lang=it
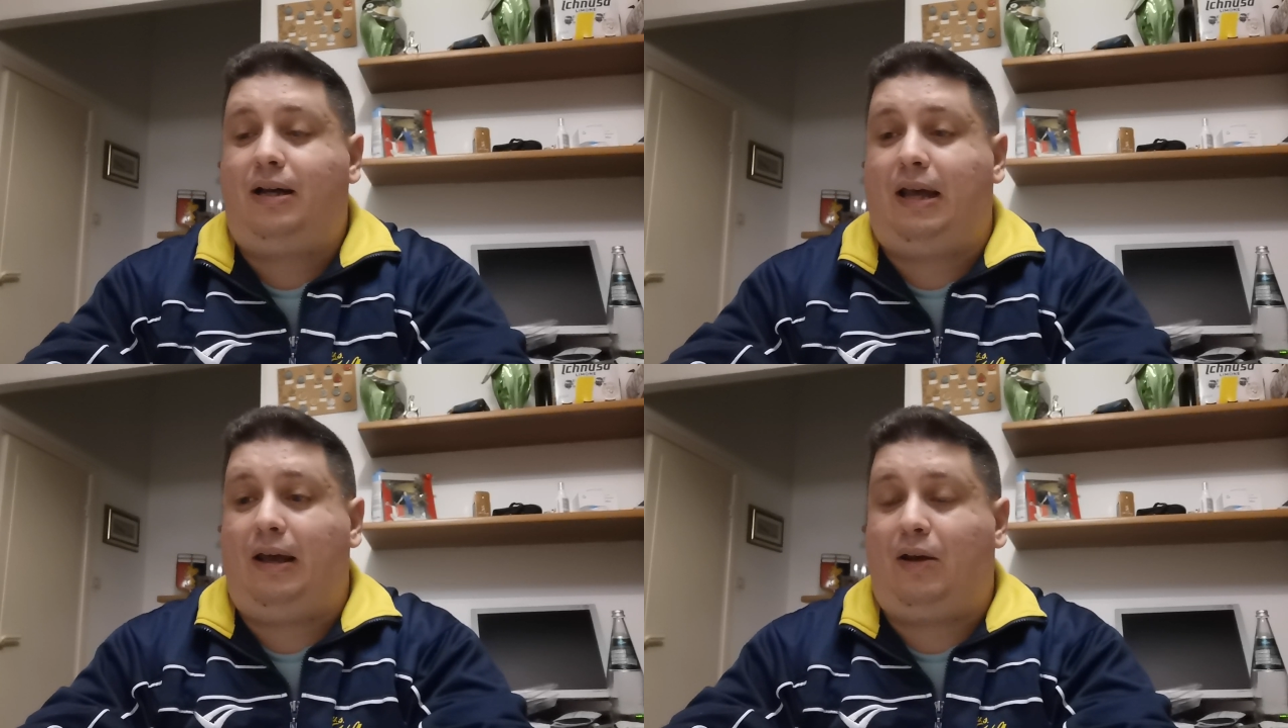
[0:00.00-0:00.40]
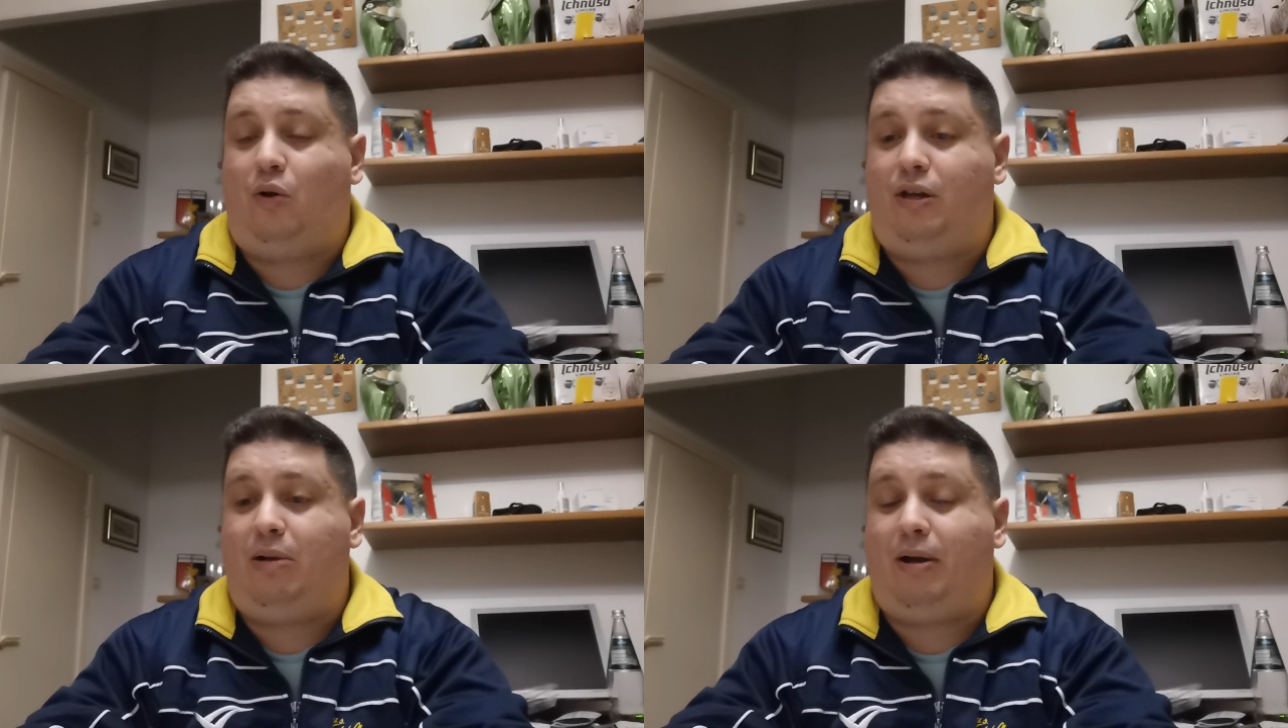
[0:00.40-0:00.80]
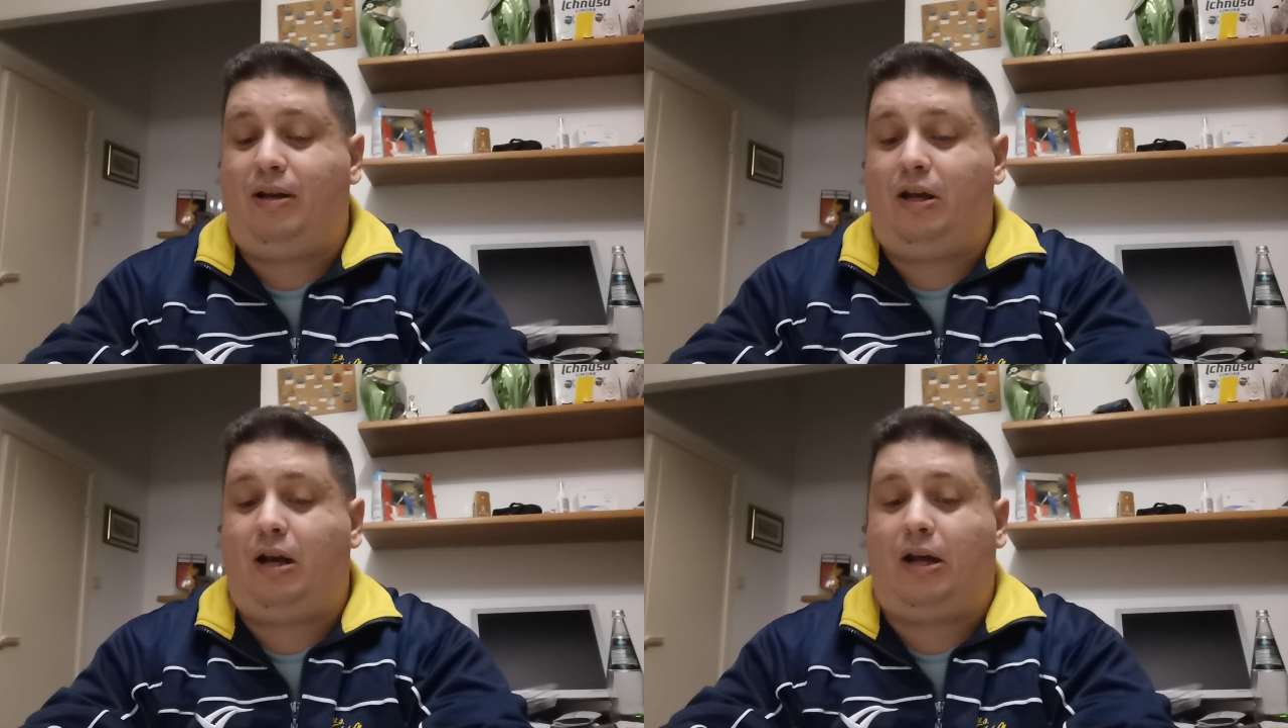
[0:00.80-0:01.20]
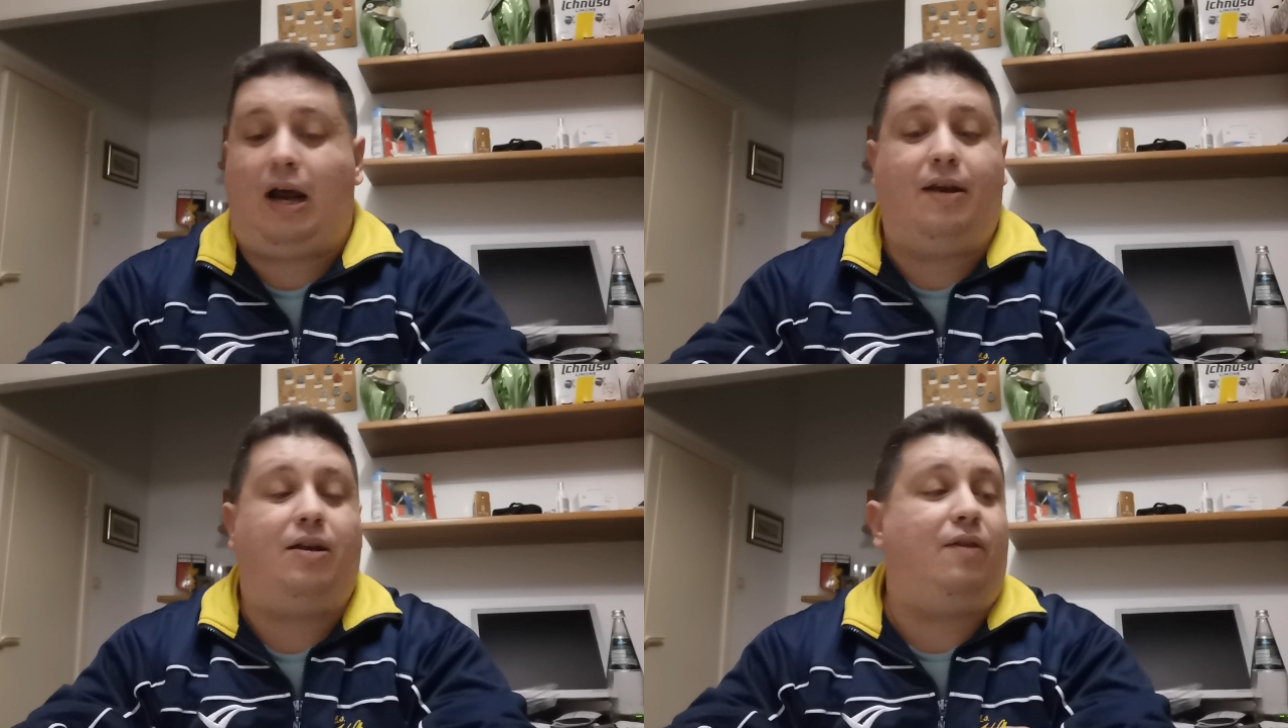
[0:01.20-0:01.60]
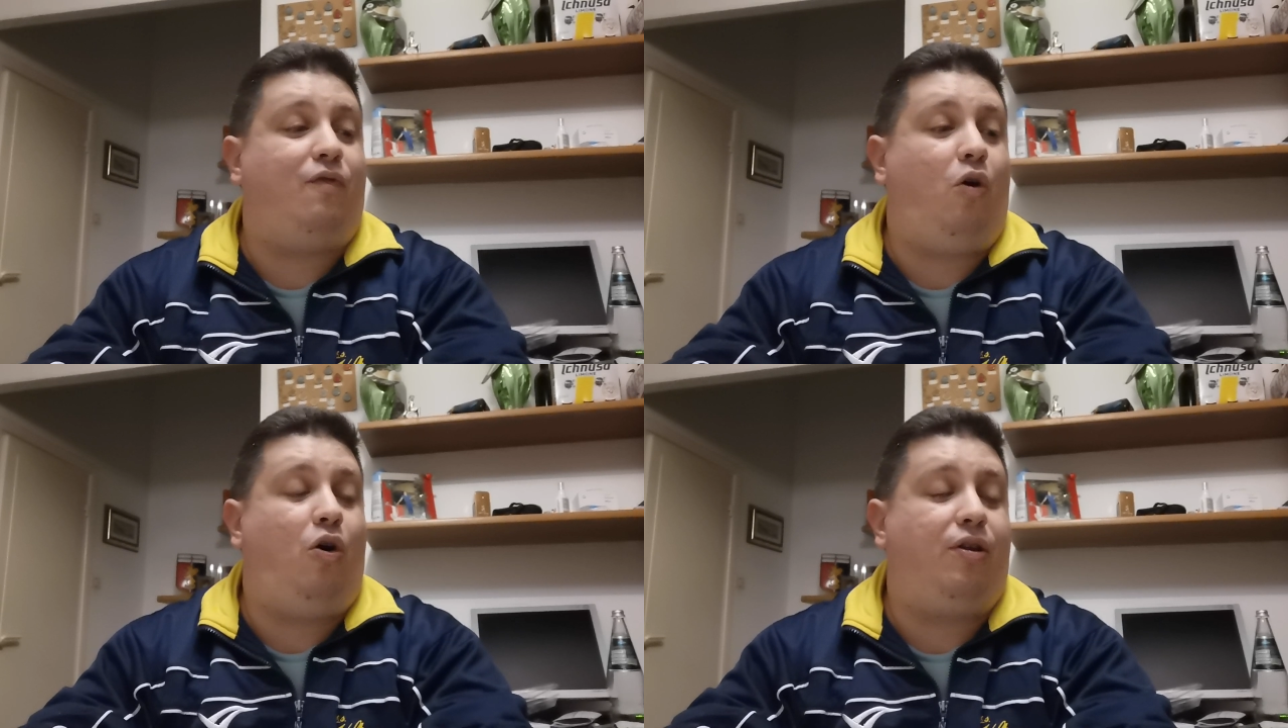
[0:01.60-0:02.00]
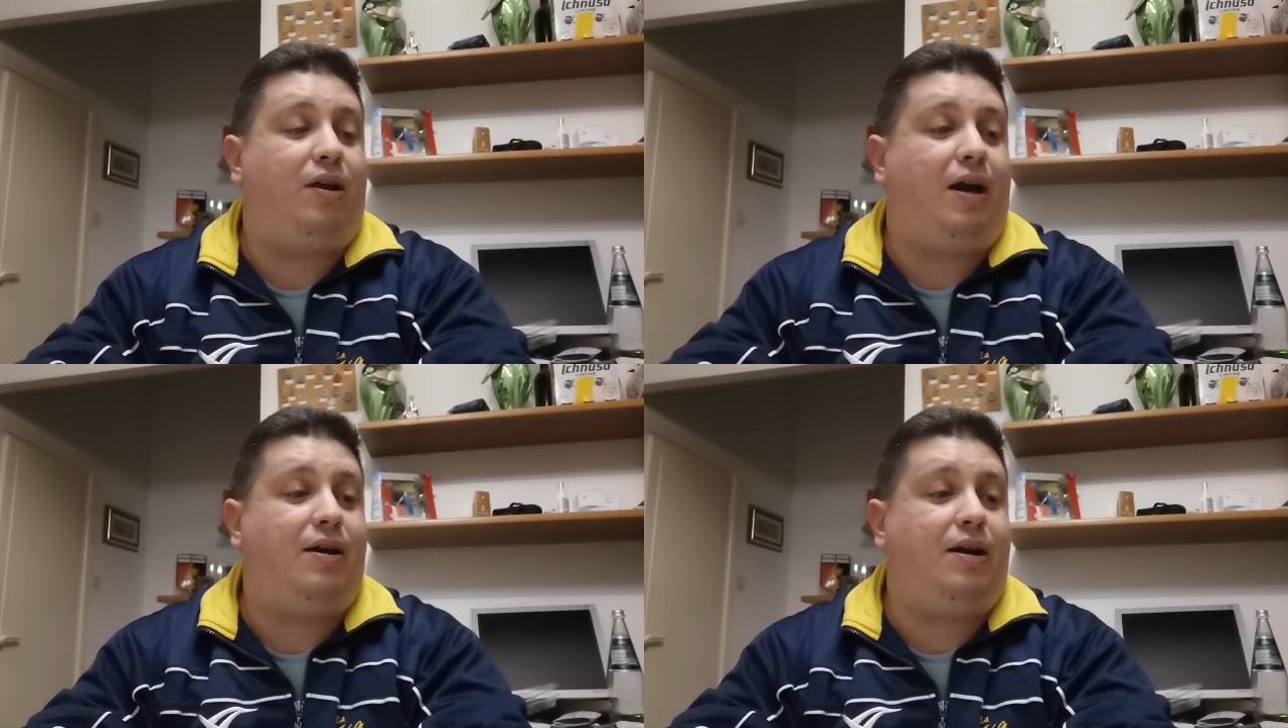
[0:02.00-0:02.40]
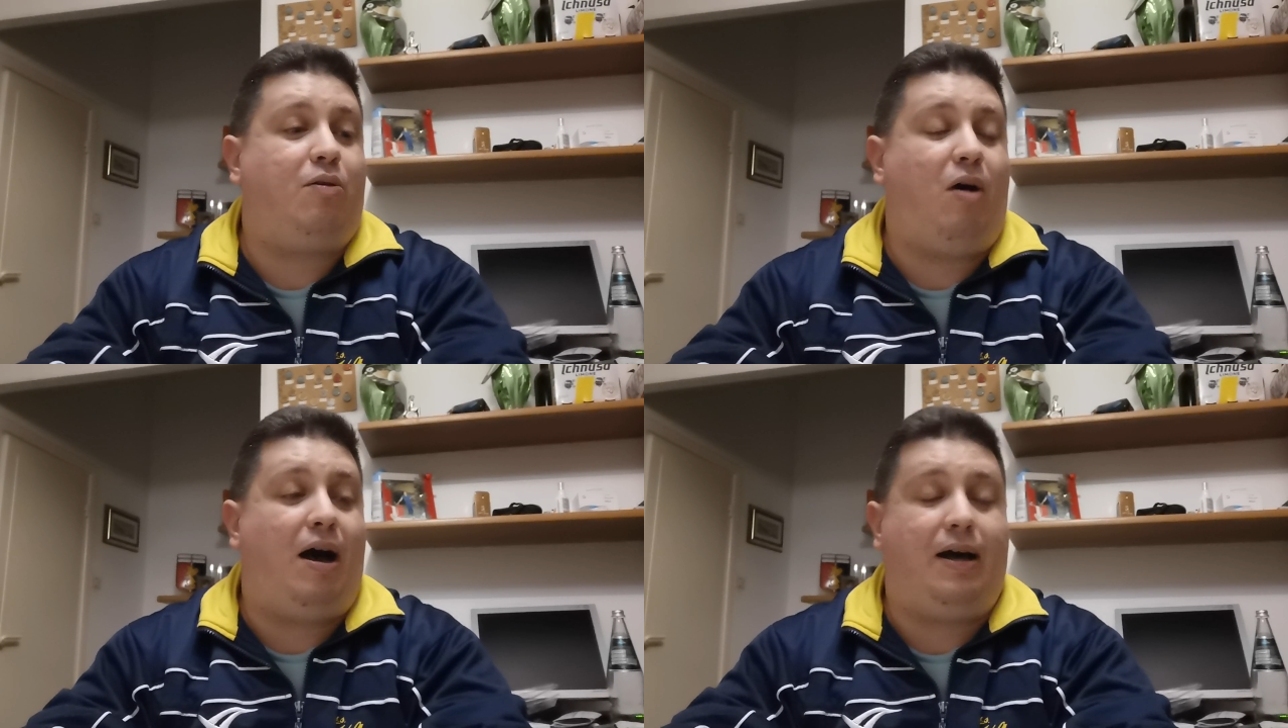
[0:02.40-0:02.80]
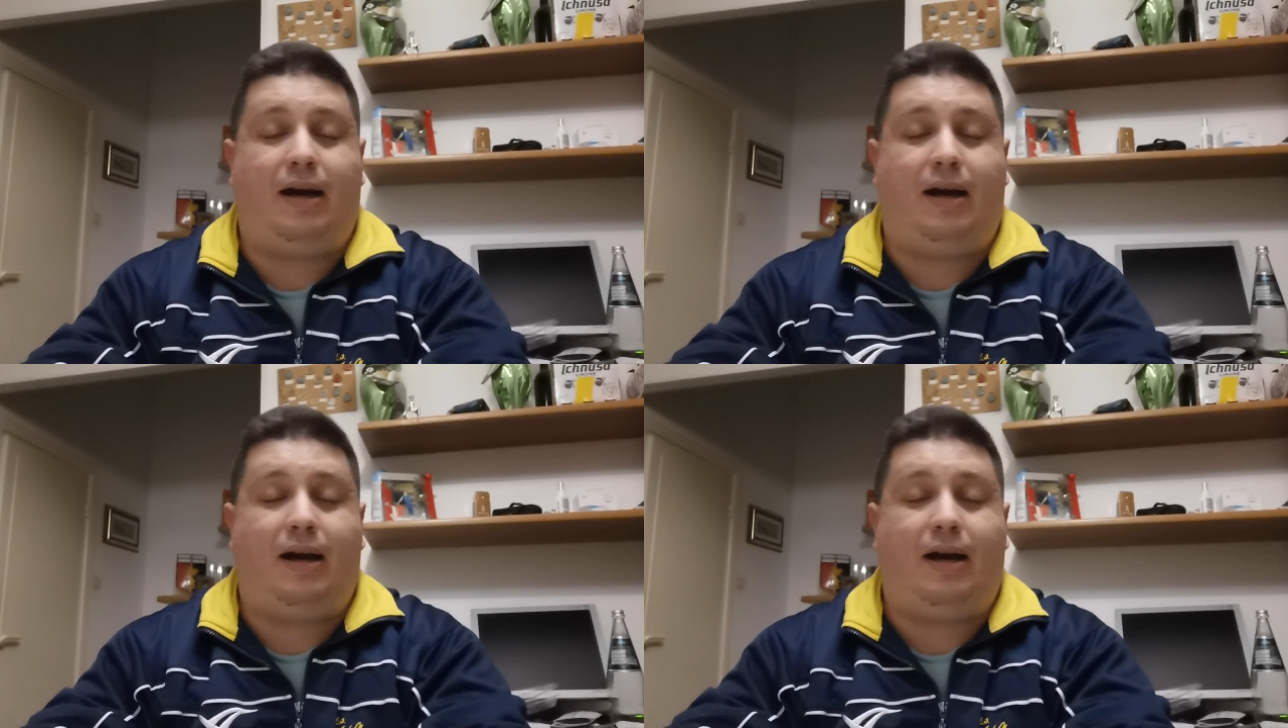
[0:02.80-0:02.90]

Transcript: che continua a dire grandi tifosi, grandi di qua,